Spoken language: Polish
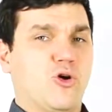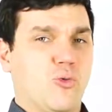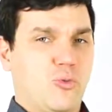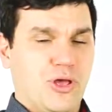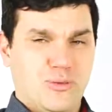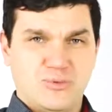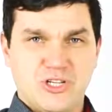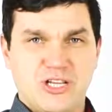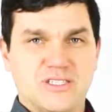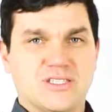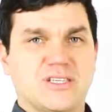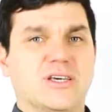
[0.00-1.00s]
kupuje
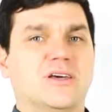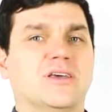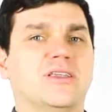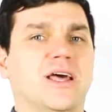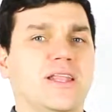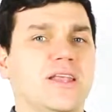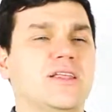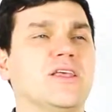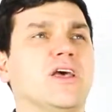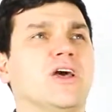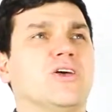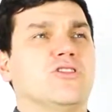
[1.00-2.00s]
przez e, internet,